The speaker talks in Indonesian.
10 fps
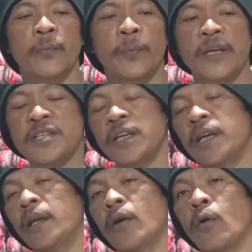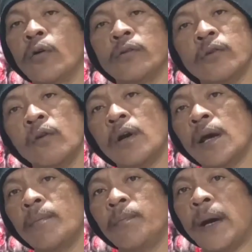
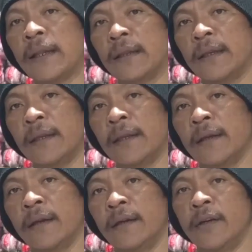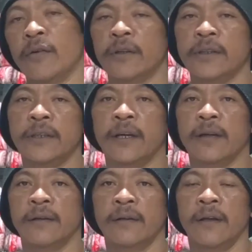BC064 ini kodenya
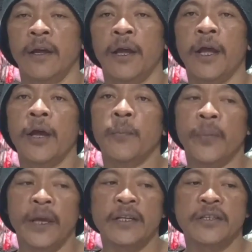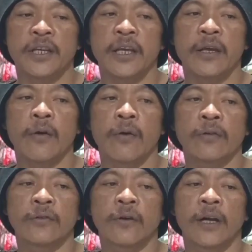
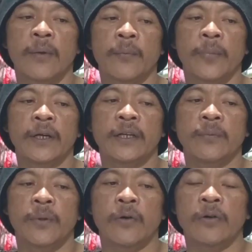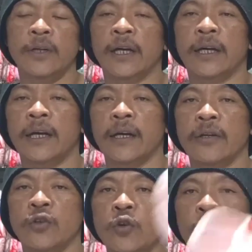BC064 dibanderol dengan
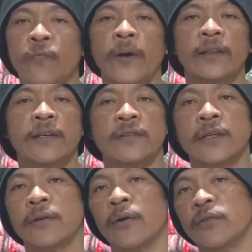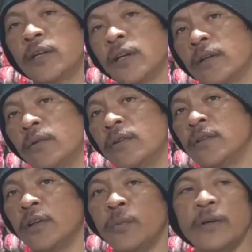harga cukup fantastik grosir tentunya
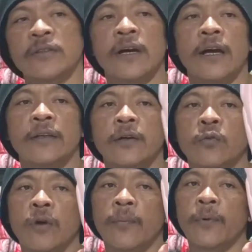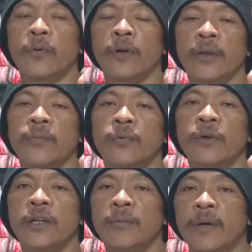satu pasang hanya
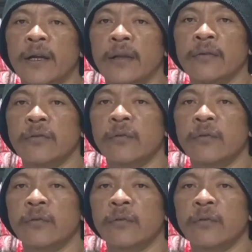Rp20.500